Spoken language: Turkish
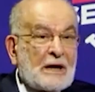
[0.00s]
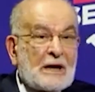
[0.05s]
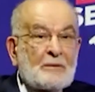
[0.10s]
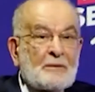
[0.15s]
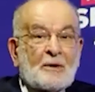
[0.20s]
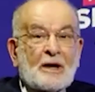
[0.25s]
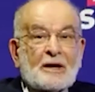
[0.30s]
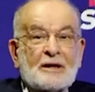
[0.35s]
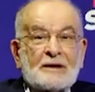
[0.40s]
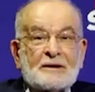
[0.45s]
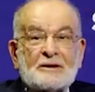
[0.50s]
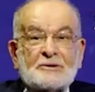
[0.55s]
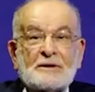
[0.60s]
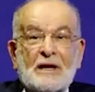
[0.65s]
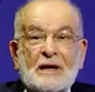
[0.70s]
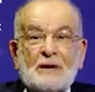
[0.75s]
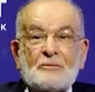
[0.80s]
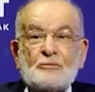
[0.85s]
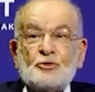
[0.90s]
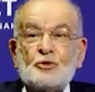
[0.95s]
Muhterem
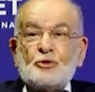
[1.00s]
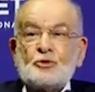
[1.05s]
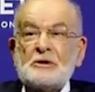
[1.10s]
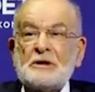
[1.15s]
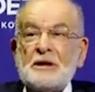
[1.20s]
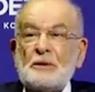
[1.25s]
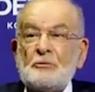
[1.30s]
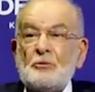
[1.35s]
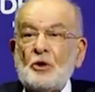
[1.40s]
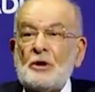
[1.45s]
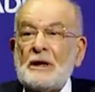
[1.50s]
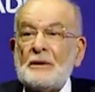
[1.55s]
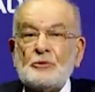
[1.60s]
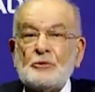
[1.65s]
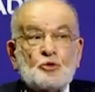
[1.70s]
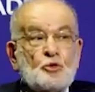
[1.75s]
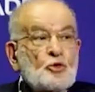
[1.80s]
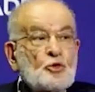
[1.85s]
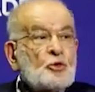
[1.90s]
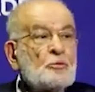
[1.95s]
arkadaşlarım Türkiye
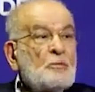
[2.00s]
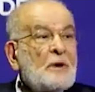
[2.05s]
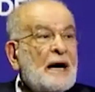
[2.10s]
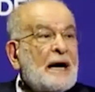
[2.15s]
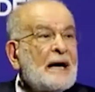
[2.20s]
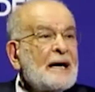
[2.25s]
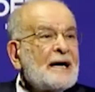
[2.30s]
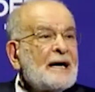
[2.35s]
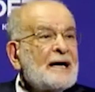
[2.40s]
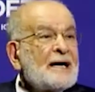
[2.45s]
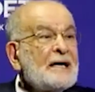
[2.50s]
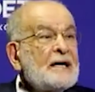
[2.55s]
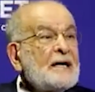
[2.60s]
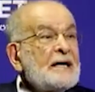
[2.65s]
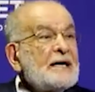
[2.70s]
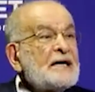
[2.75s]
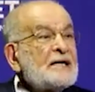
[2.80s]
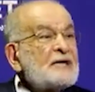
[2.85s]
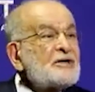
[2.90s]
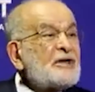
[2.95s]
böyle bir duruma
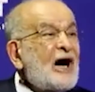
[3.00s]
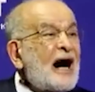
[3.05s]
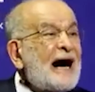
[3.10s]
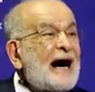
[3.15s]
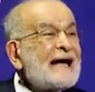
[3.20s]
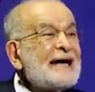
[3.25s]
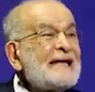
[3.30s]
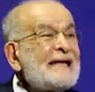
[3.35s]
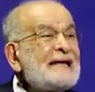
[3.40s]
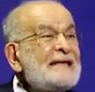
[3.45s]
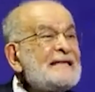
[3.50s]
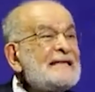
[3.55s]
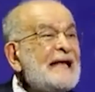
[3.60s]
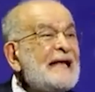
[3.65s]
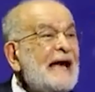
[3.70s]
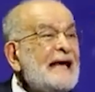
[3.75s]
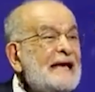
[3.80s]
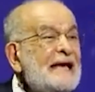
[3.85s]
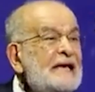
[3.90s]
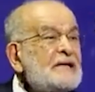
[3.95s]

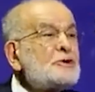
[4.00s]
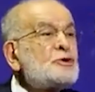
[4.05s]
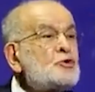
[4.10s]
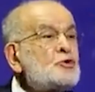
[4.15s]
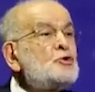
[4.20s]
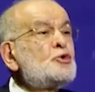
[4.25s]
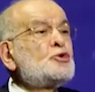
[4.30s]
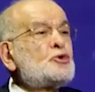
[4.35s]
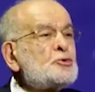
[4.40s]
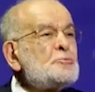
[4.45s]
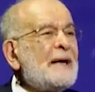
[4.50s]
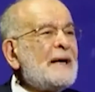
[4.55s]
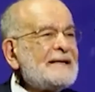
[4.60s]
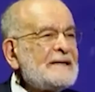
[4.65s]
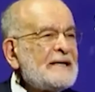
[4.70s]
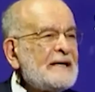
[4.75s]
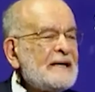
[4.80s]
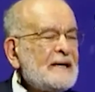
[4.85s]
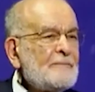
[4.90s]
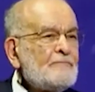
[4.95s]
tarihinde hiç
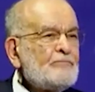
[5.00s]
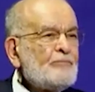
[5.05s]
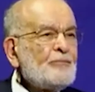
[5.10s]
düşmedi.